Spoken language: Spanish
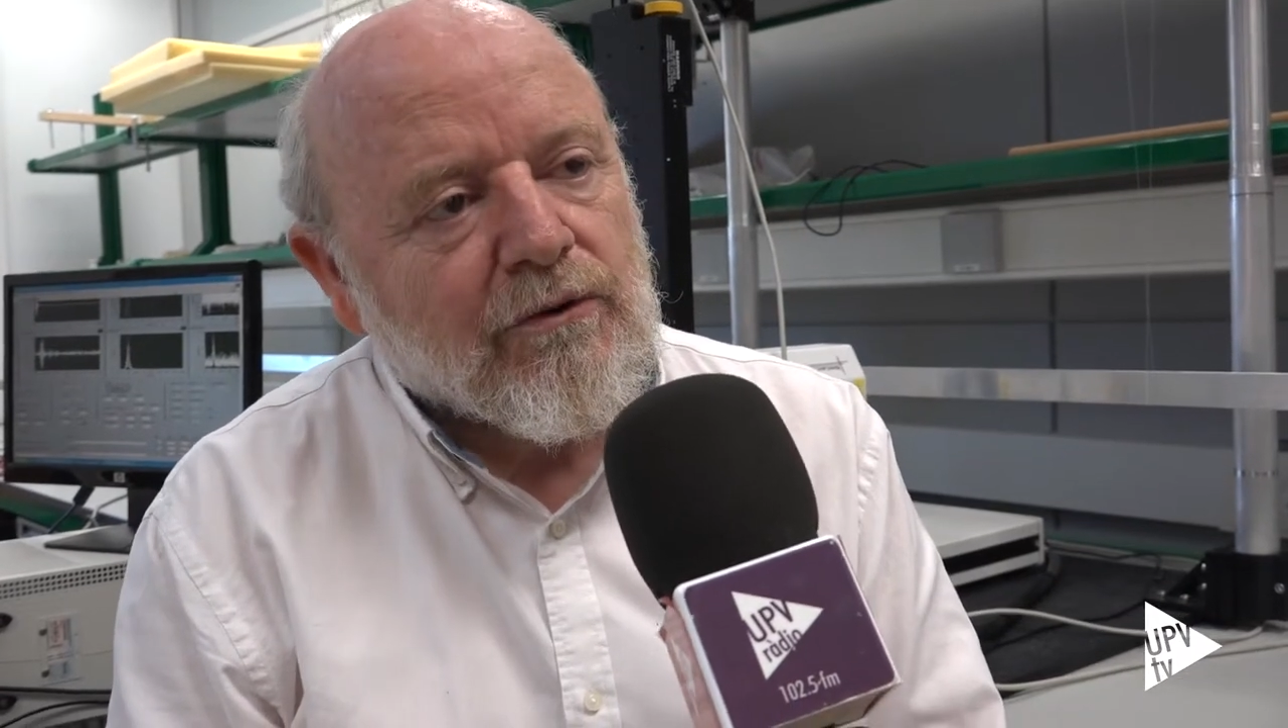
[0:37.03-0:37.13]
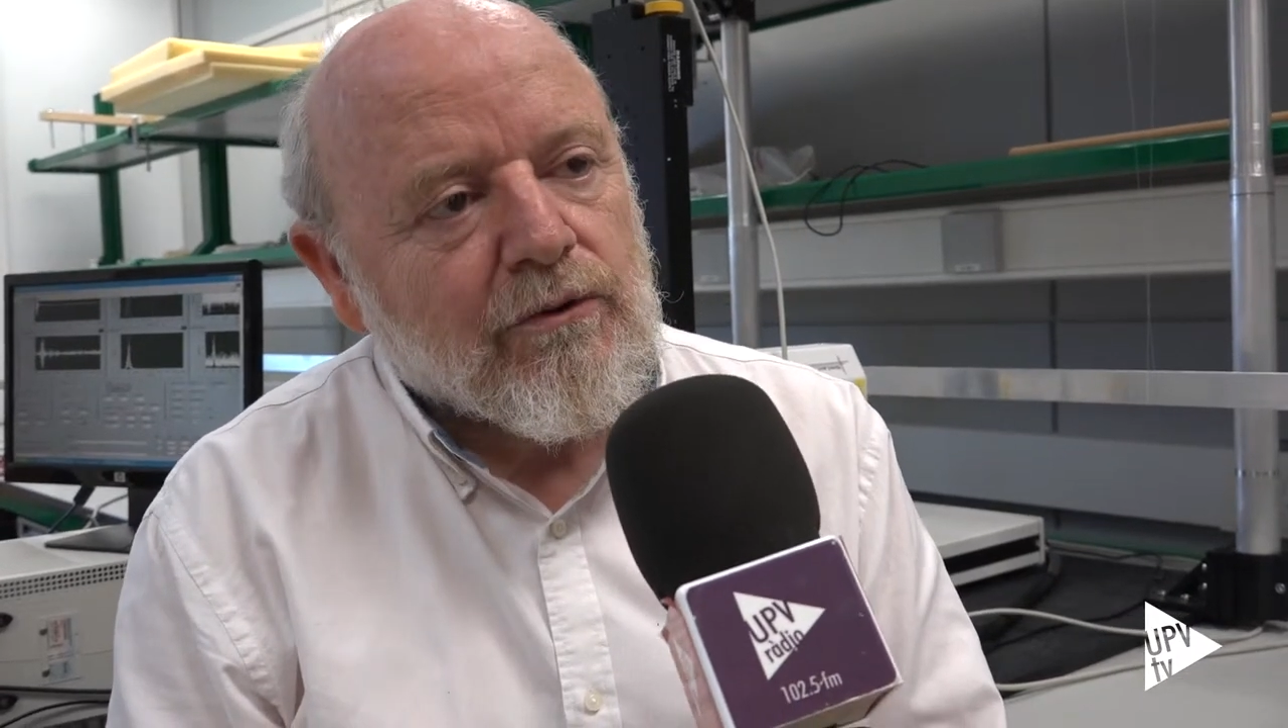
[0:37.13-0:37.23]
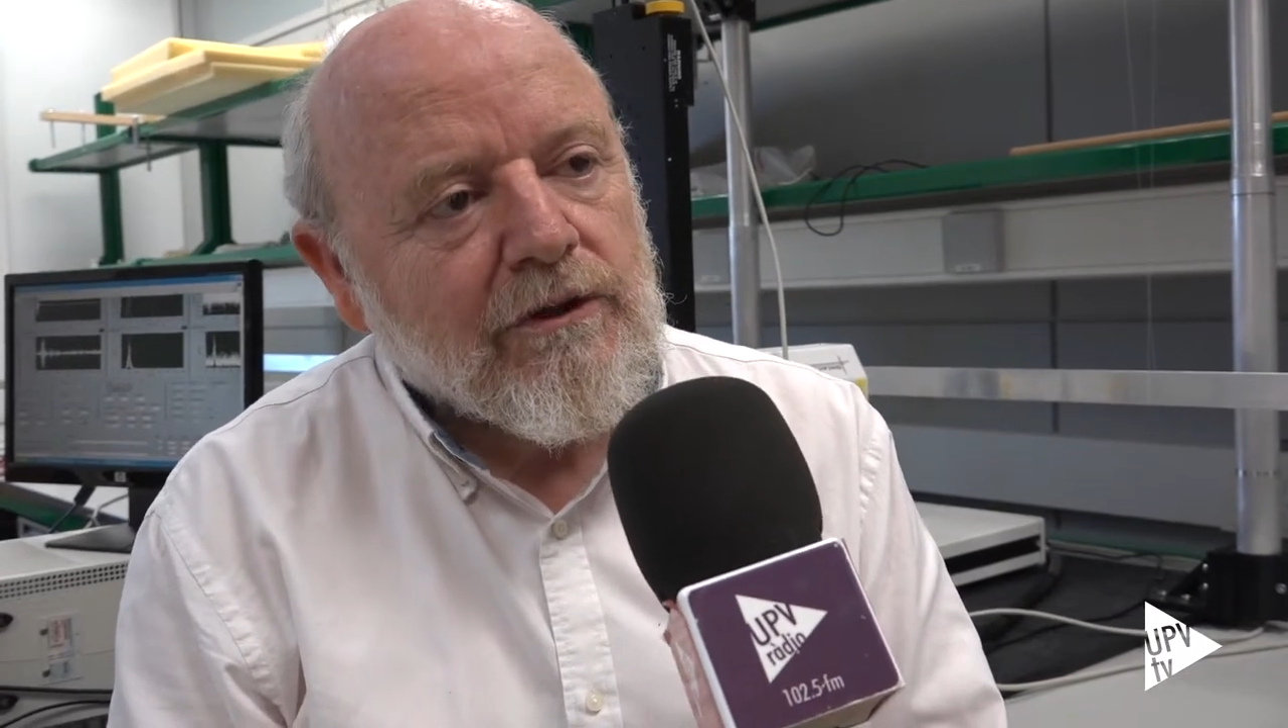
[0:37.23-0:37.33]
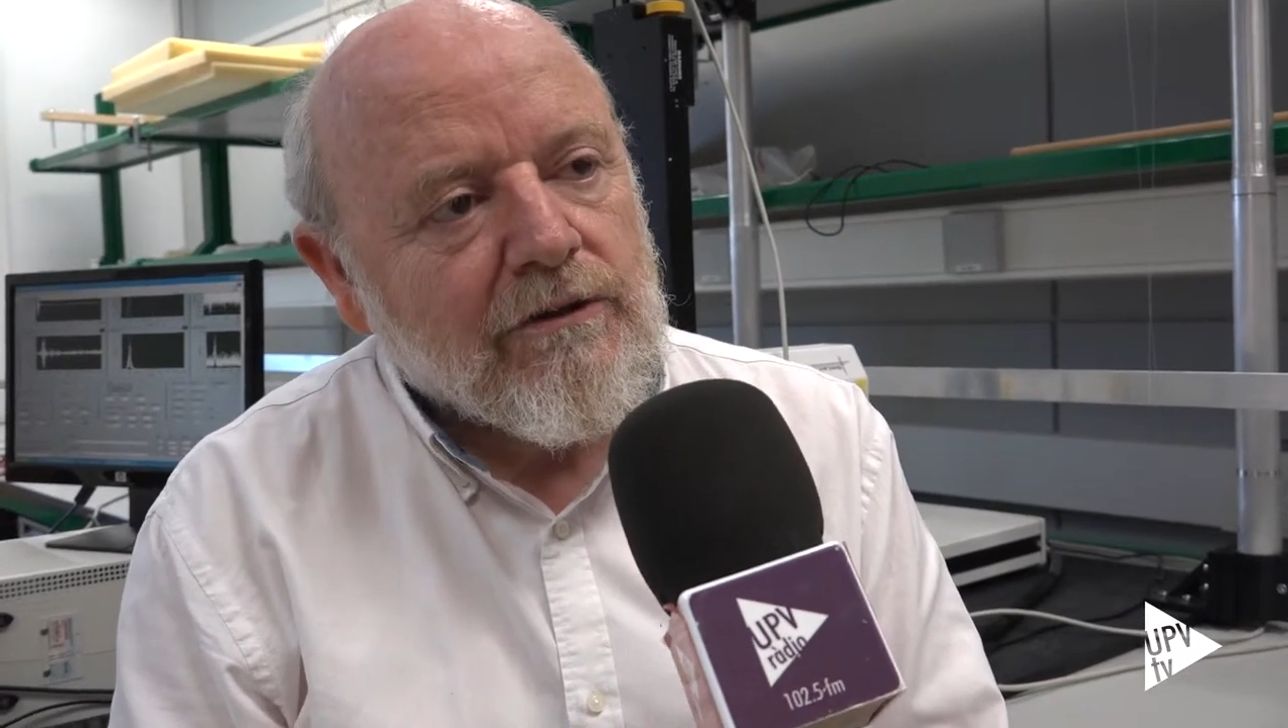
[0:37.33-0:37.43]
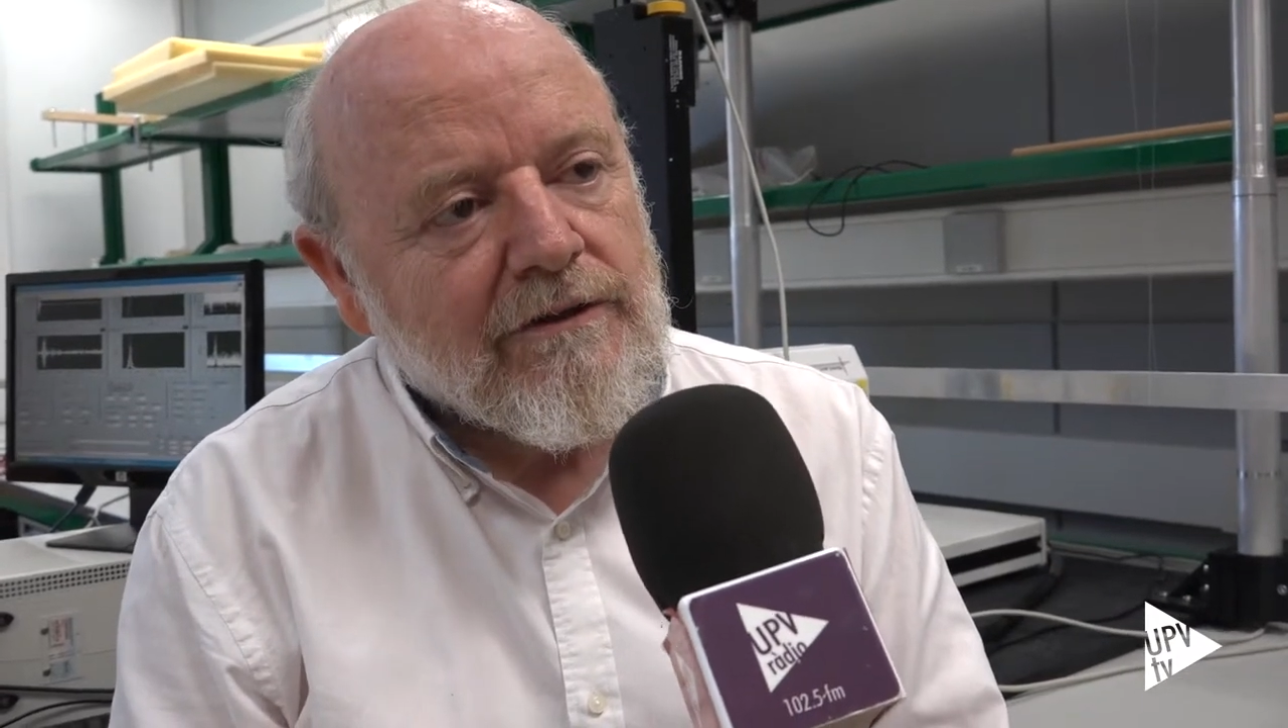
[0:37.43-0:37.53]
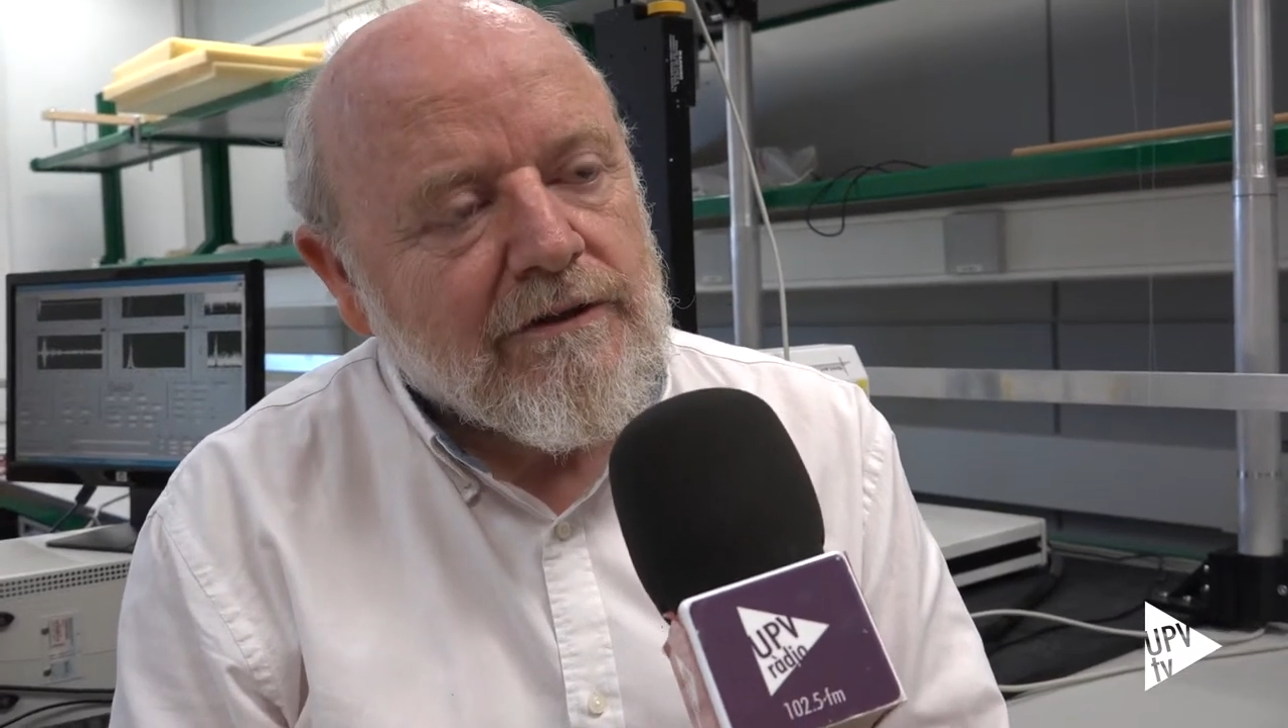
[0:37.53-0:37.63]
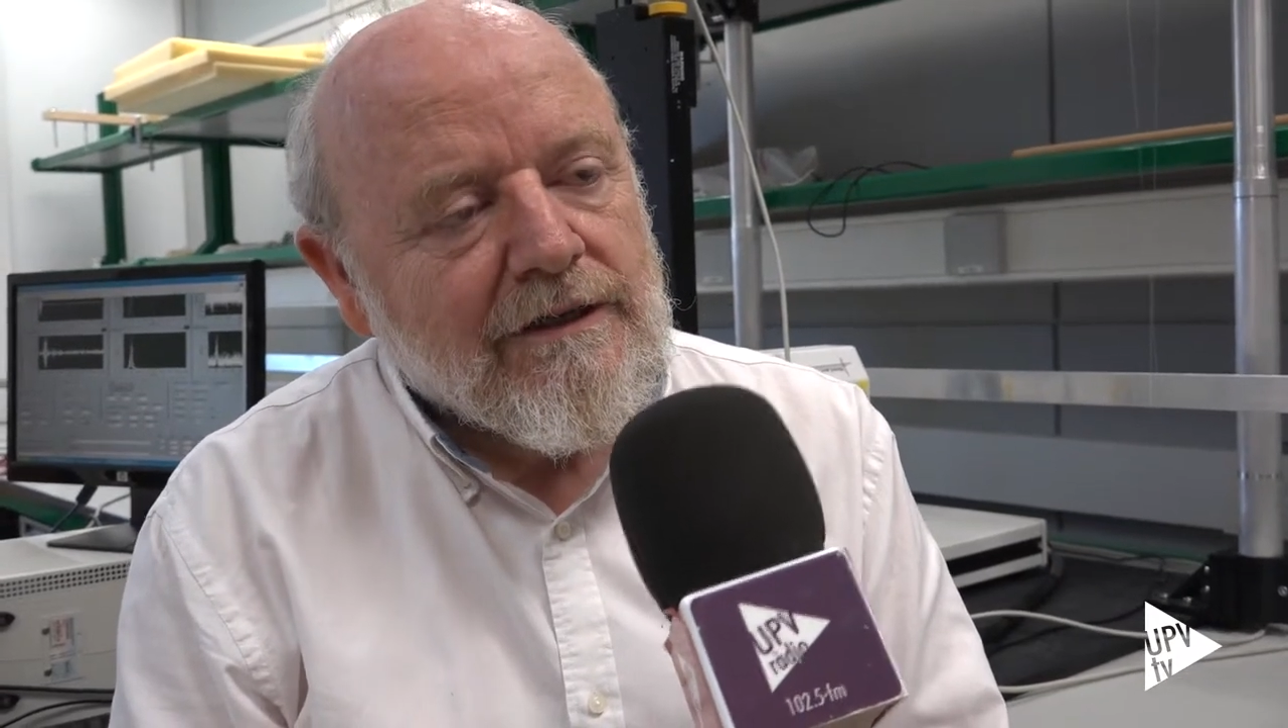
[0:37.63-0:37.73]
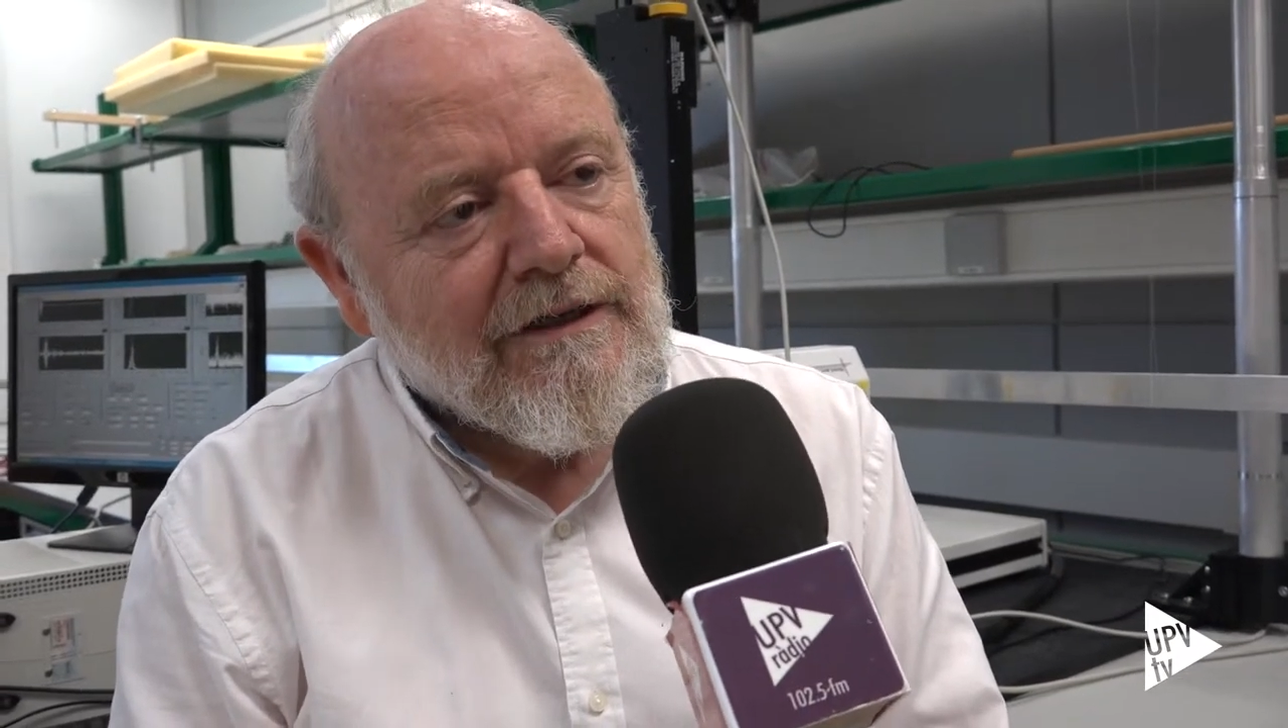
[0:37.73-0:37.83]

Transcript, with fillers: ruido,